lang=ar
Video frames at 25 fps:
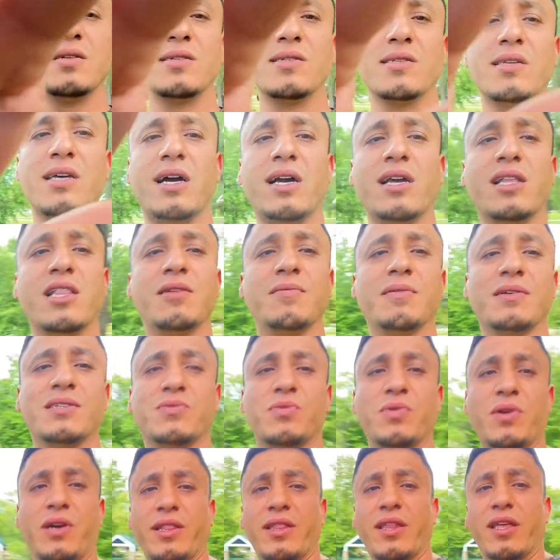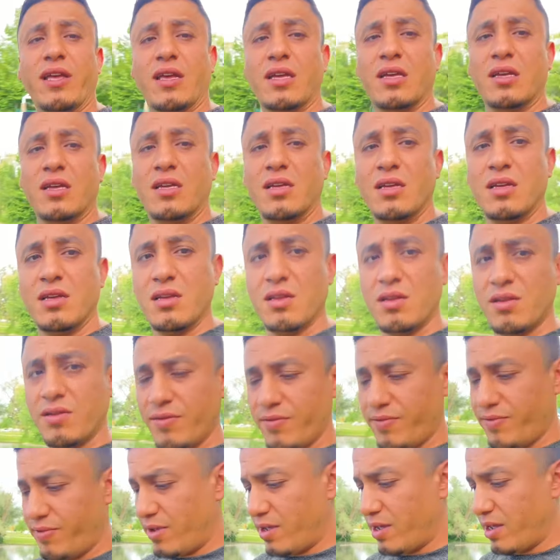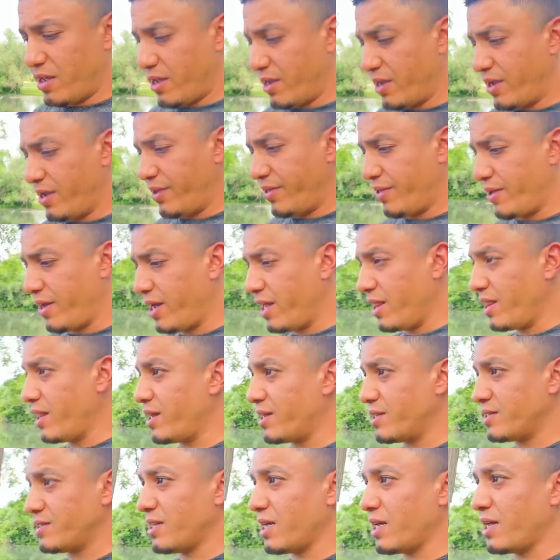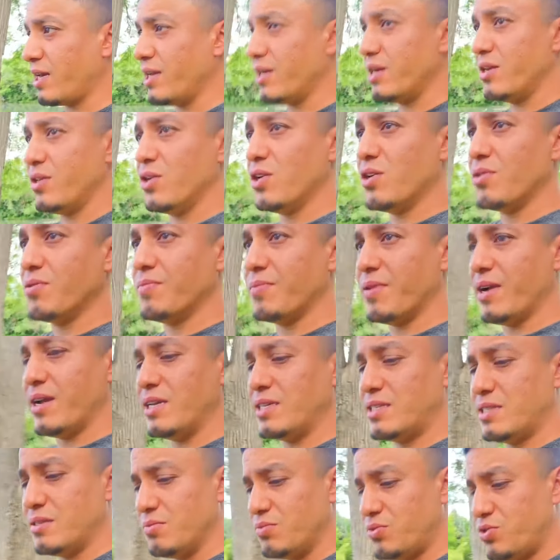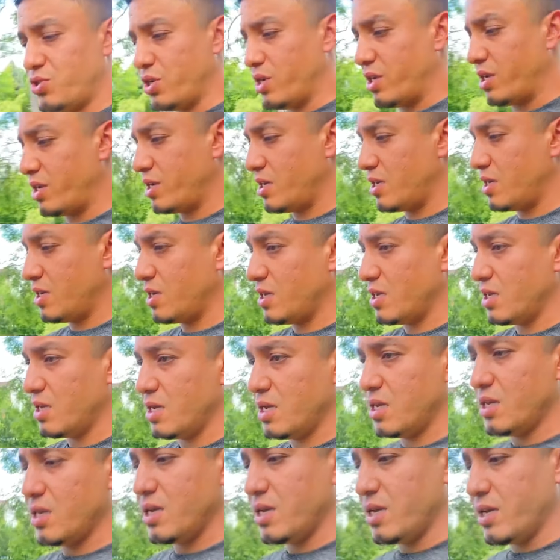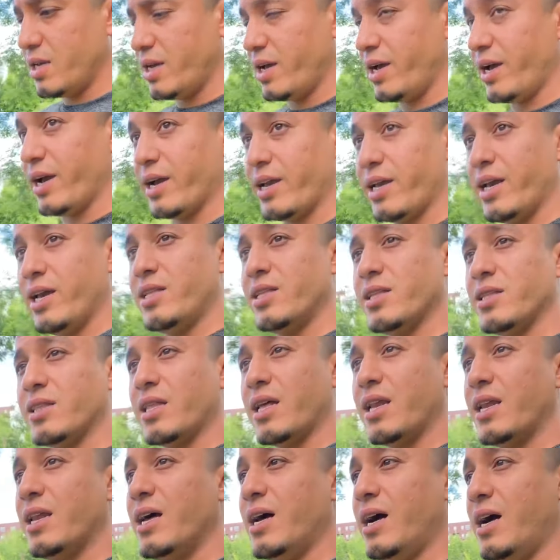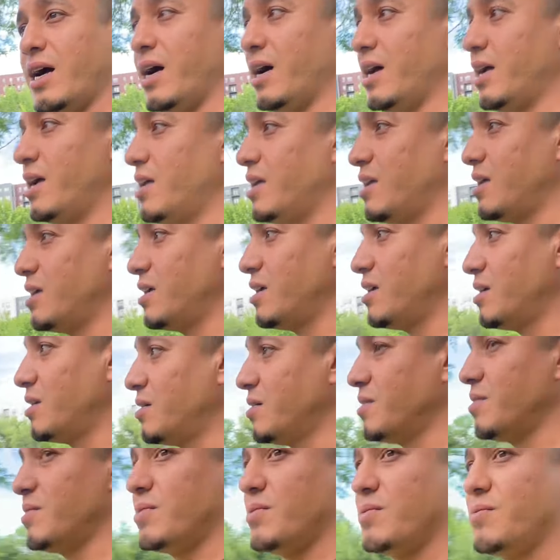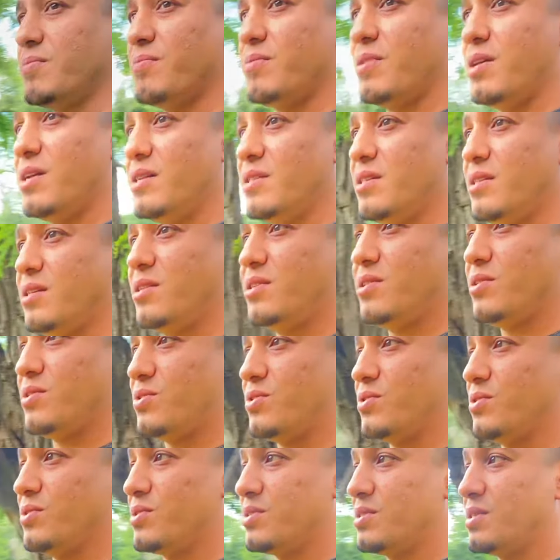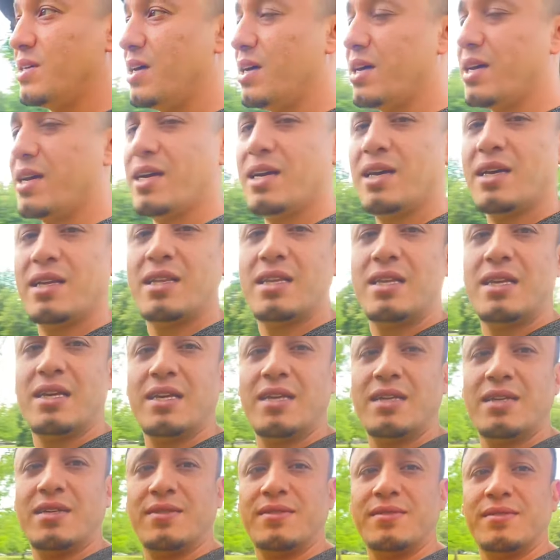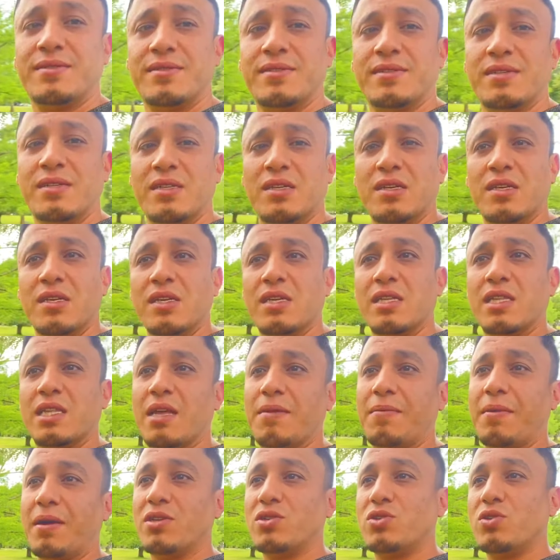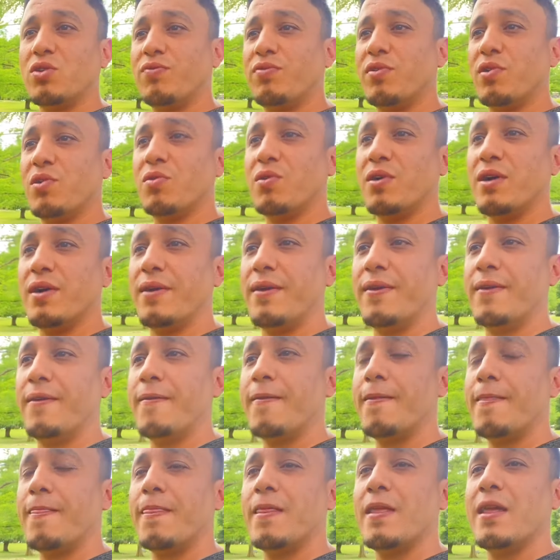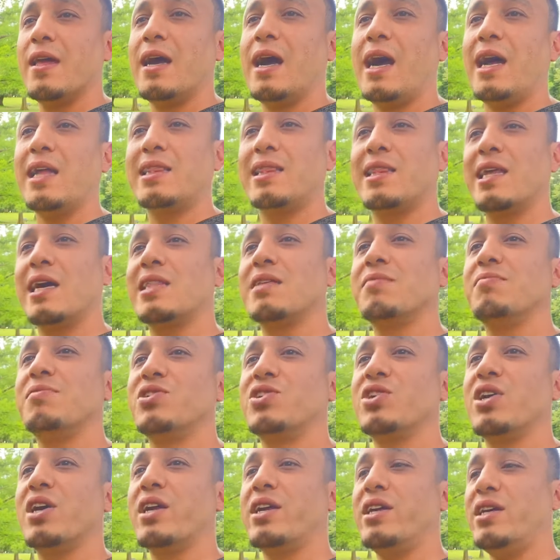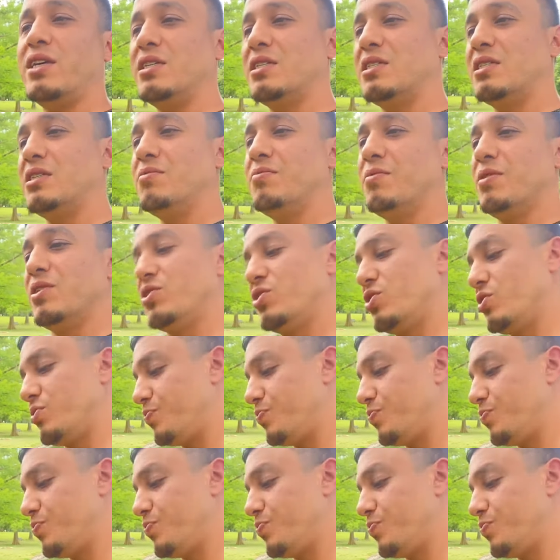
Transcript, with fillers: صايد لي بس وحده فاذا الله رزقنا اليوم باي سمكه اكيد نطلعها مع الدنيا شلون صارت طبعا شوف اخوان حتى هذا مشاريع السمك